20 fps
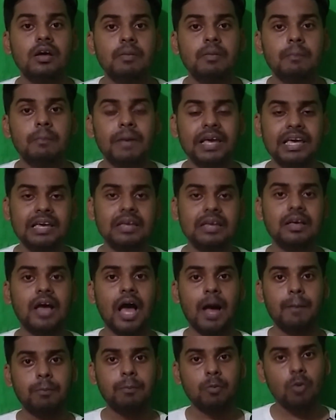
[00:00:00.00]
भाई
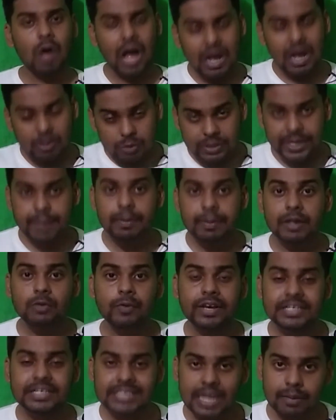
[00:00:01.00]
आपको उसके बाद कोई
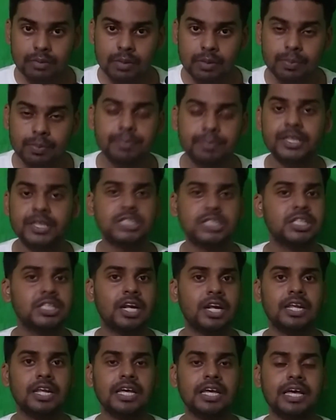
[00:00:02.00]
एग्जाम की प्रिपरेशन
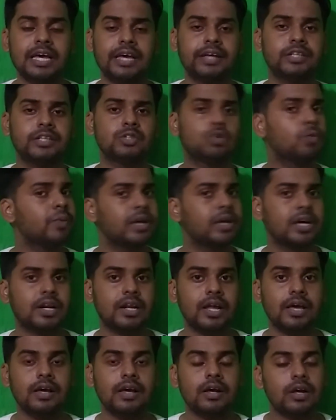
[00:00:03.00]
करनी है जो भी करना
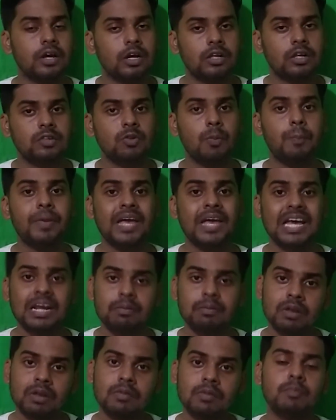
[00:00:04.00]
है तो बेयर
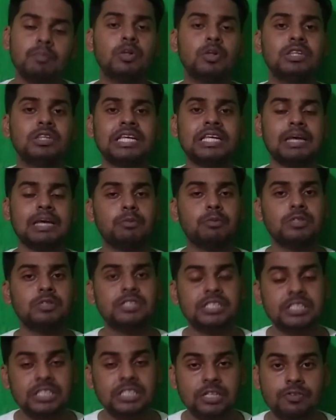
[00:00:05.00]
मिनिमम बोलते हैं कि आपको
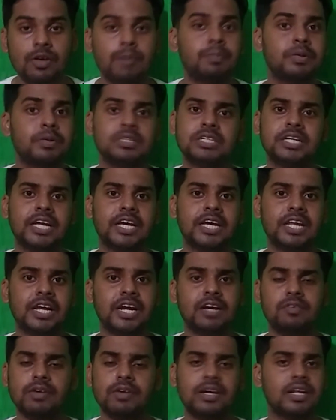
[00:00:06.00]
65 परसेंट
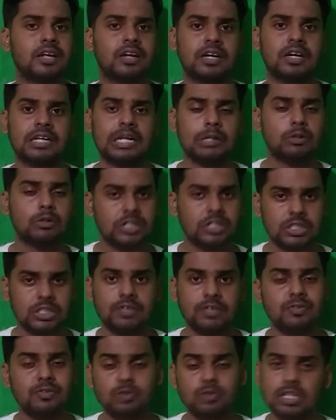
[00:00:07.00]
एग्रीगेट वगैरह रखना है तो 60
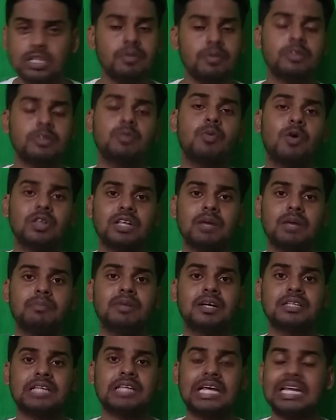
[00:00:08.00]
और सुनने में तो बहुत कम
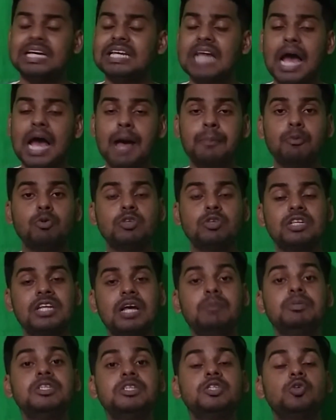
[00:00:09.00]
लगता है लेकिन आप उतना
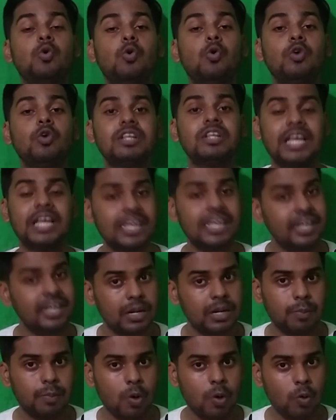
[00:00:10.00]
भी स्कोर नहीं कर
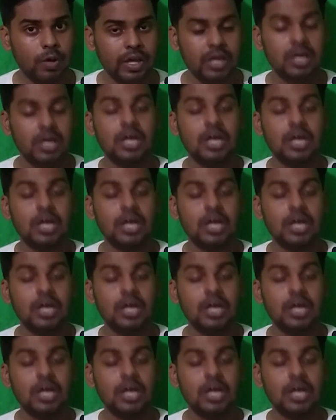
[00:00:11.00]
पाओगे